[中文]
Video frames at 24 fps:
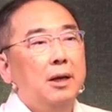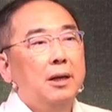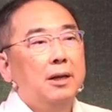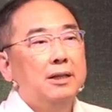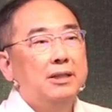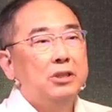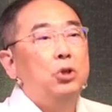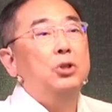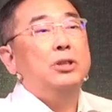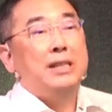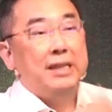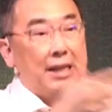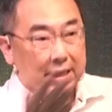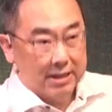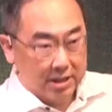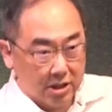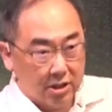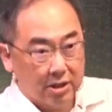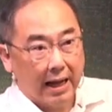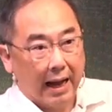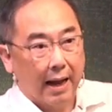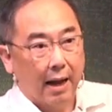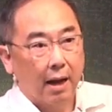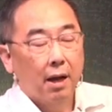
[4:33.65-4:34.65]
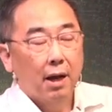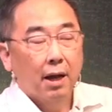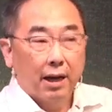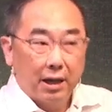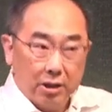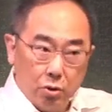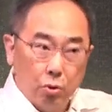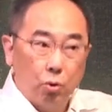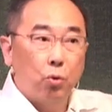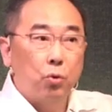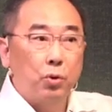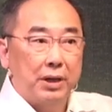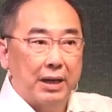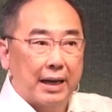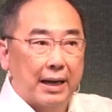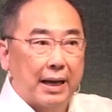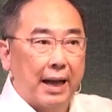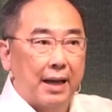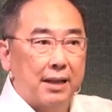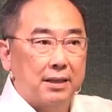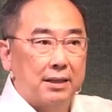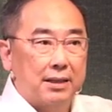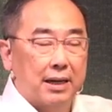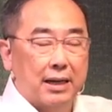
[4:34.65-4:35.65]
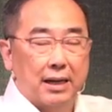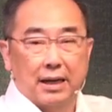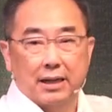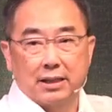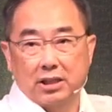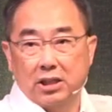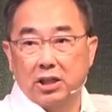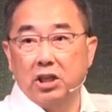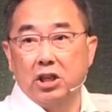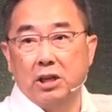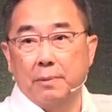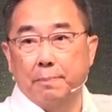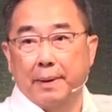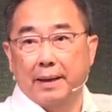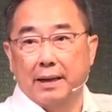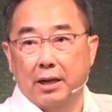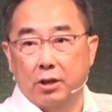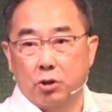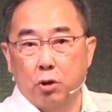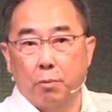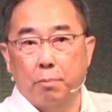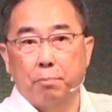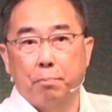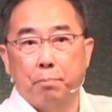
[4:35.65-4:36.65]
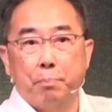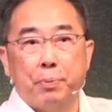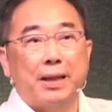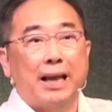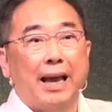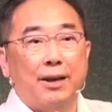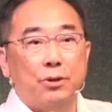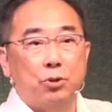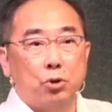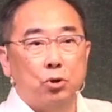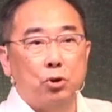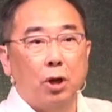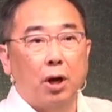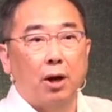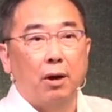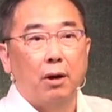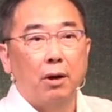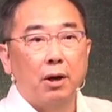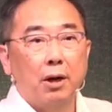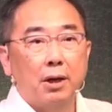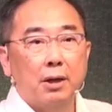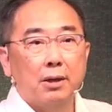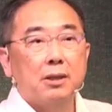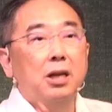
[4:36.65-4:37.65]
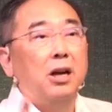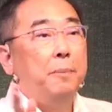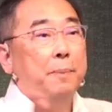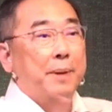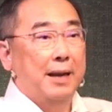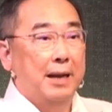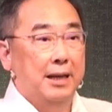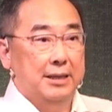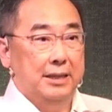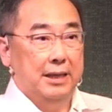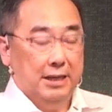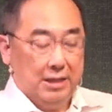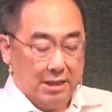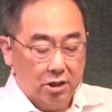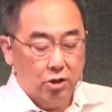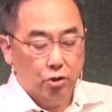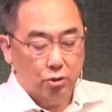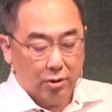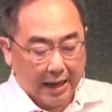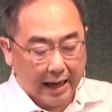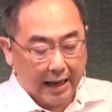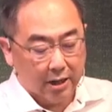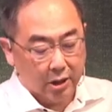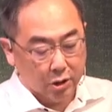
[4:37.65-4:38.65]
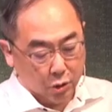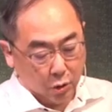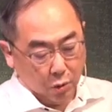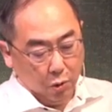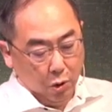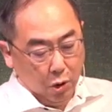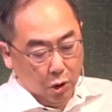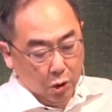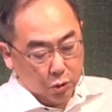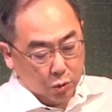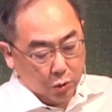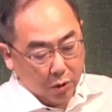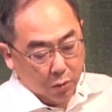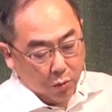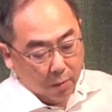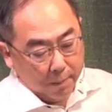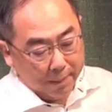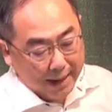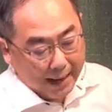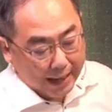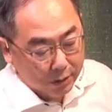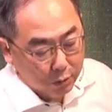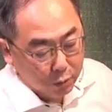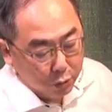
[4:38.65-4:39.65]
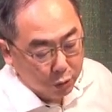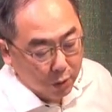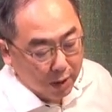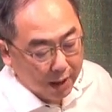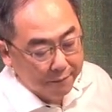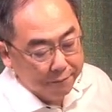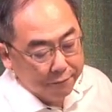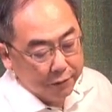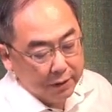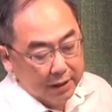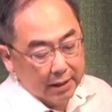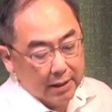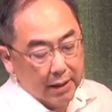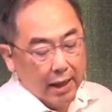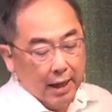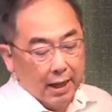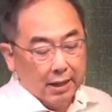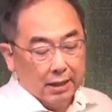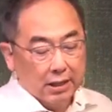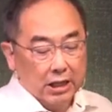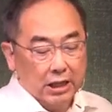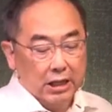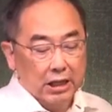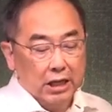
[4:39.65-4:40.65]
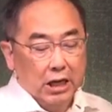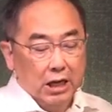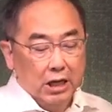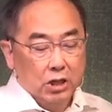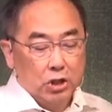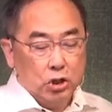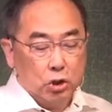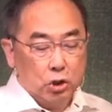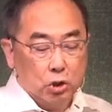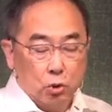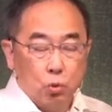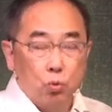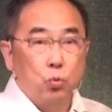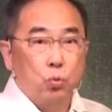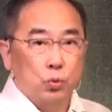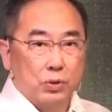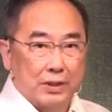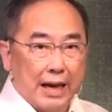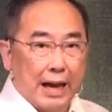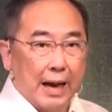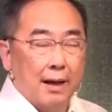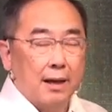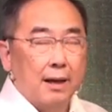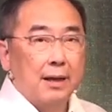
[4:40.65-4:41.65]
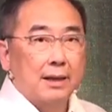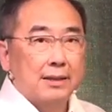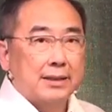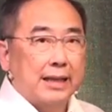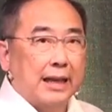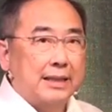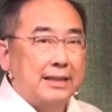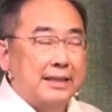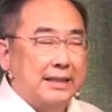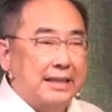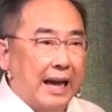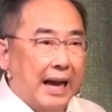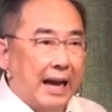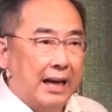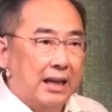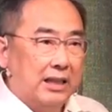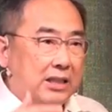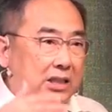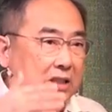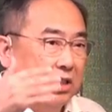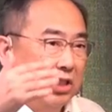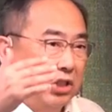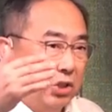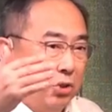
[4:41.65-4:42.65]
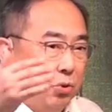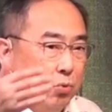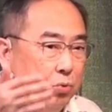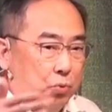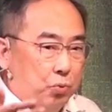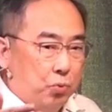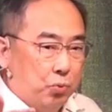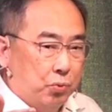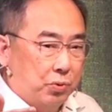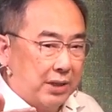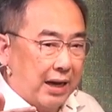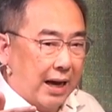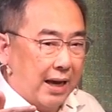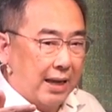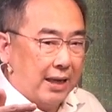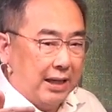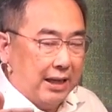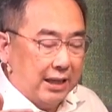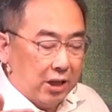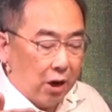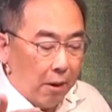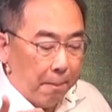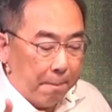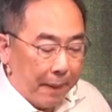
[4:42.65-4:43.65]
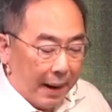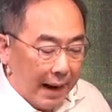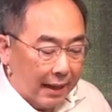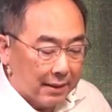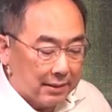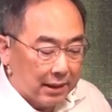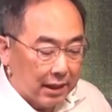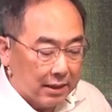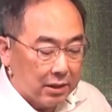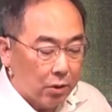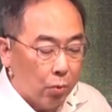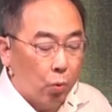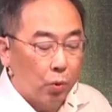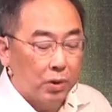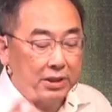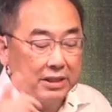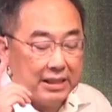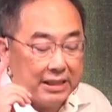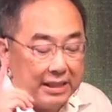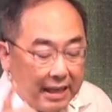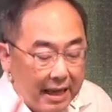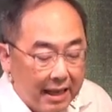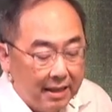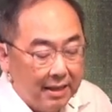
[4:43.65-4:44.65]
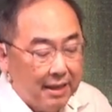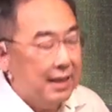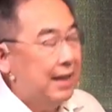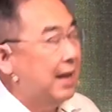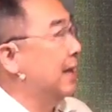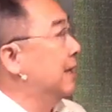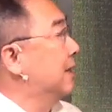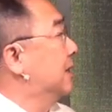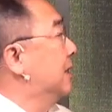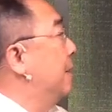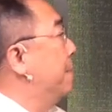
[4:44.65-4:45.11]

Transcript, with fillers: 去解释它。可是如果你看这个新译本呢，就不太需要特别的解释，你就看得懂。所以我们来读约翰福音第十五章，在讲十五章一到八节前，我先念第